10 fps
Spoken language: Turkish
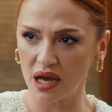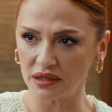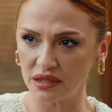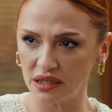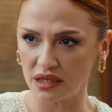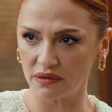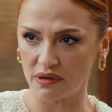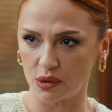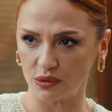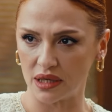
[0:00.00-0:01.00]
Katır inadı
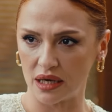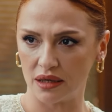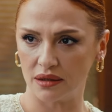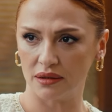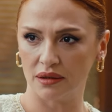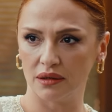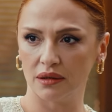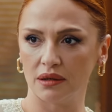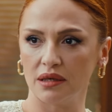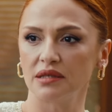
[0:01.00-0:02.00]
var onda.
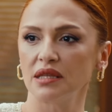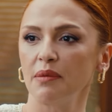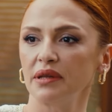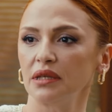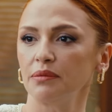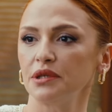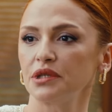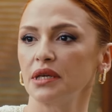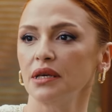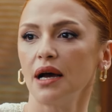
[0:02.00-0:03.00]
İstemediği bir
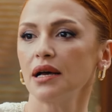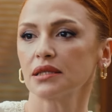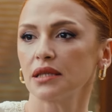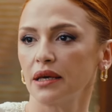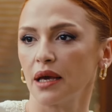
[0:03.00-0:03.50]
şeyi asla